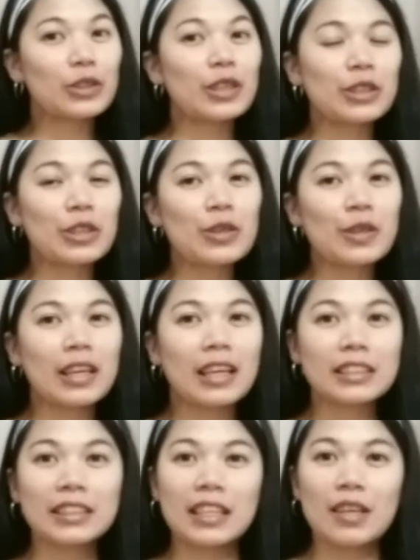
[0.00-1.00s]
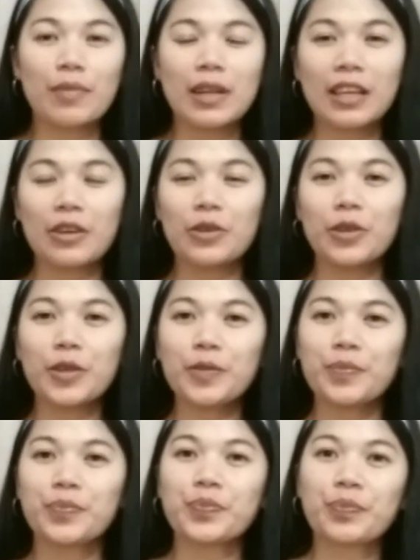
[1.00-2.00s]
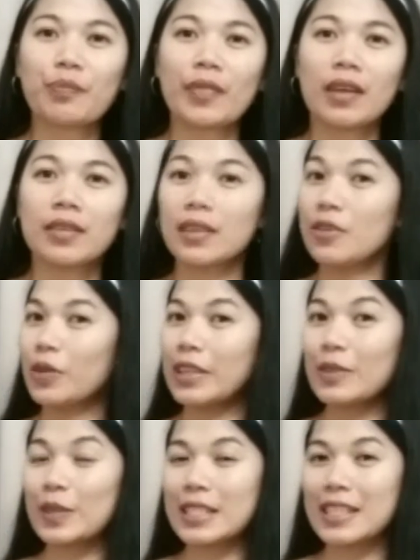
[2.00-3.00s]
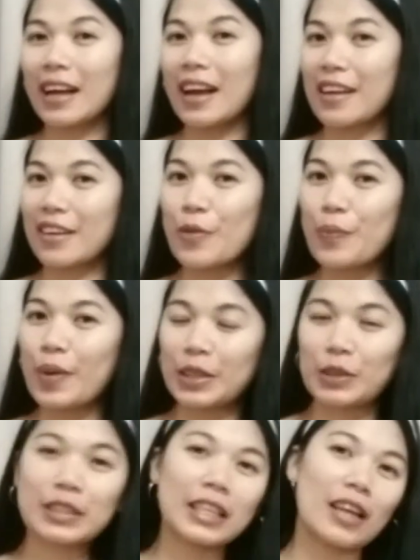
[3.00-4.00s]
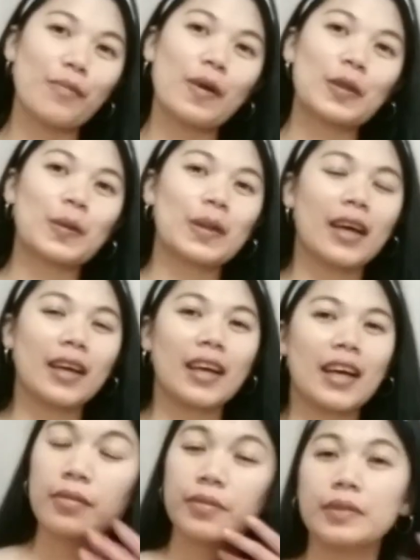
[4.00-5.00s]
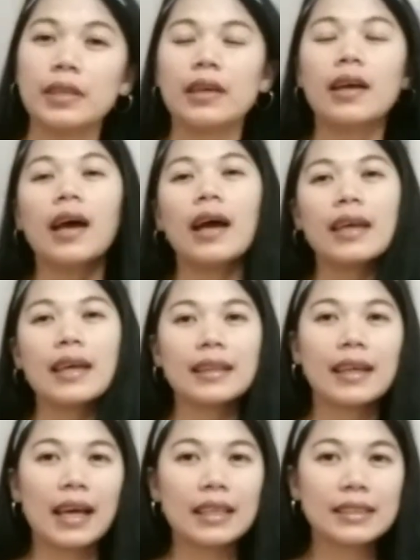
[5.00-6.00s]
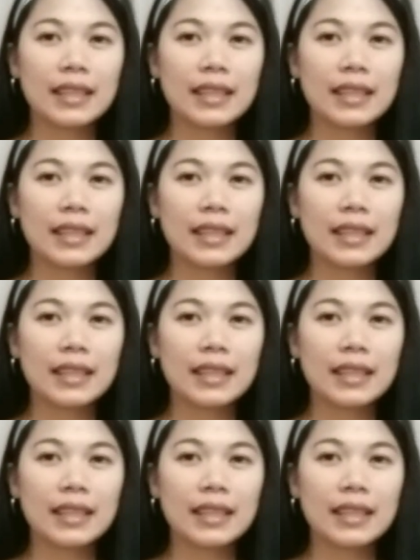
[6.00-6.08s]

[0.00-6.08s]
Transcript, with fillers: po. Ito yung last na nabili ko. Yung nung isang araw pa, tapos nilaban ko na agad. Ayan guys,